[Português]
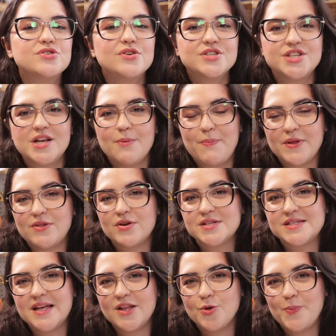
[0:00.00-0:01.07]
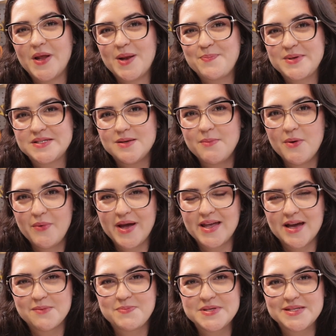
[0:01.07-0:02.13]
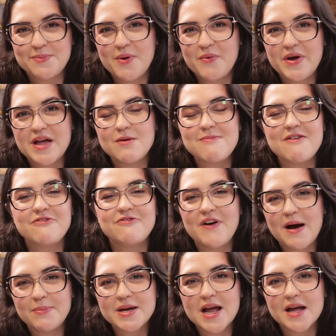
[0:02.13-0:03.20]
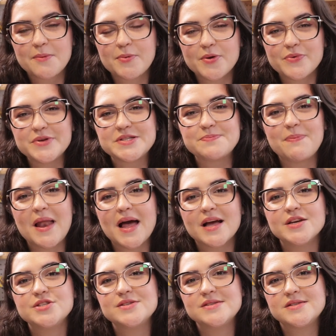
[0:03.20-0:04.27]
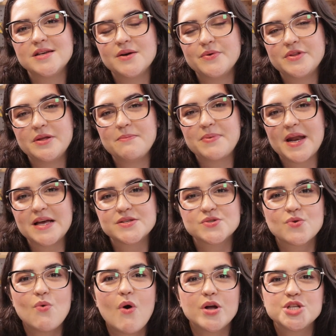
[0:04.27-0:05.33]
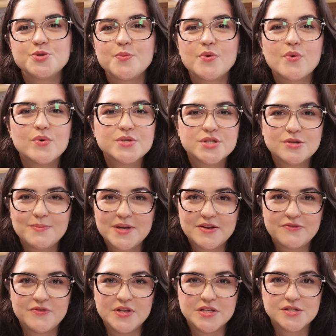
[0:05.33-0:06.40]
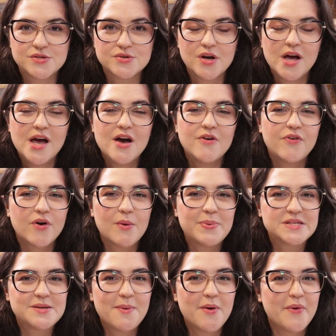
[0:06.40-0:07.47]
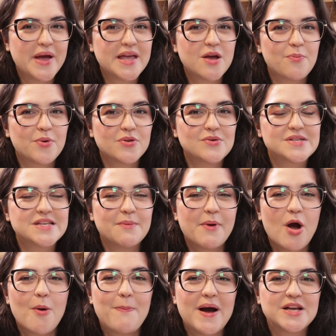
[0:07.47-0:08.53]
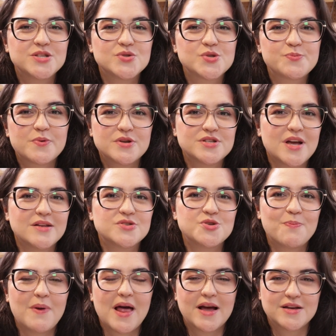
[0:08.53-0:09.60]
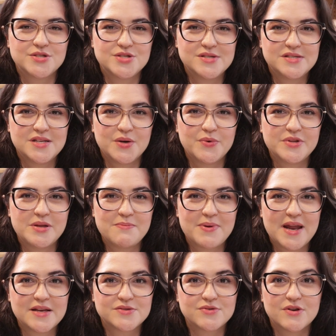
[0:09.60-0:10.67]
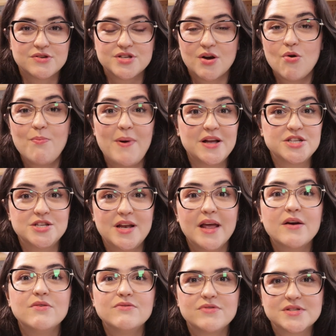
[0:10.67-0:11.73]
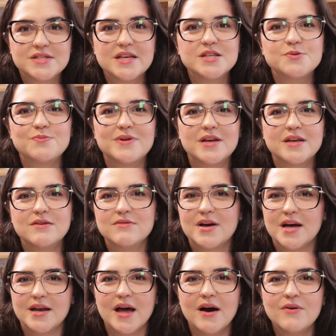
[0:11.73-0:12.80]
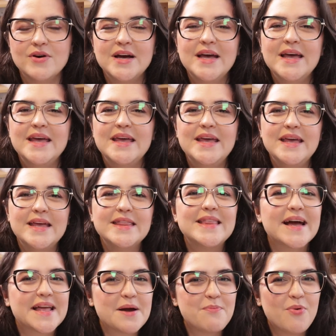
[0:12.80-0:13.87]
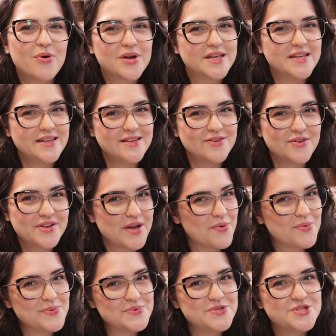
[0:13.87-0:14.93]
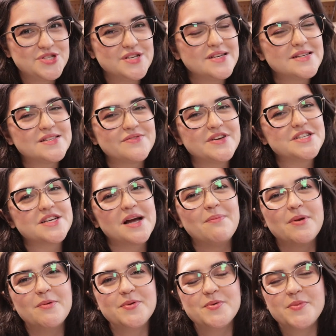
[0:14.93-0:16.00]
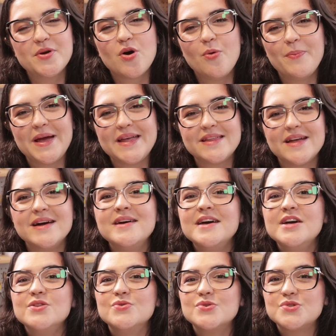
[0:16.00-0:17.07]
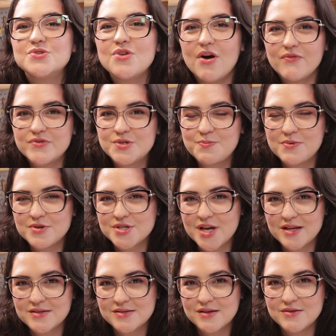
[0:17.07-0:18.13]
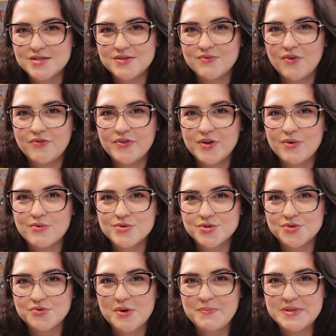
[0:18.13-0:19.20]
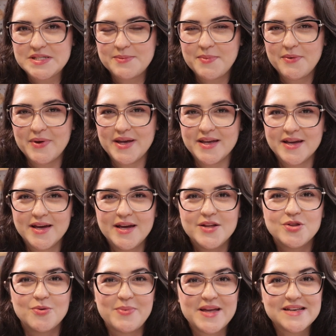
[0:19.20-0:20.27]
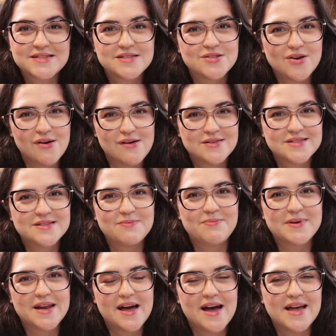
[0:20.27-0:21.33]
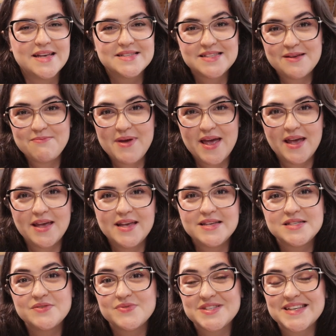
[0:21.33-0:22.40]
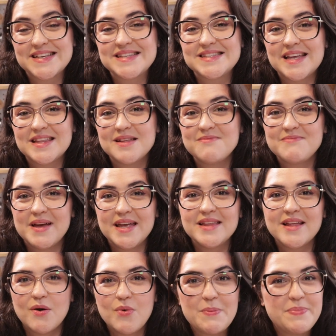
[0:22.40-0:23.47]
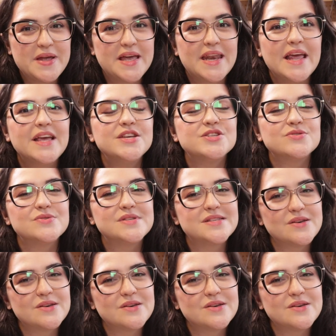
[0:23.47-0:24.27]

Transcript: de hoje ele é patrocinado pela PCBWay. A PCBWay é uma fábrica que produz placas de circuito impresso com ótimo custo-benefício. Foi que eu percebi que eu produzi a maior parte dos projetos de placas de circuito impresso que eu já compartilhei com vocês por aqui no canal e daqui a pouquinho, em alguns dias, vai chegar para mim uma encomenda dos novos projetos que eu desenvolvi em conjunto com a PCBWay. Tô bem ansiosa para receber e se você quiser também dar um upgrade nos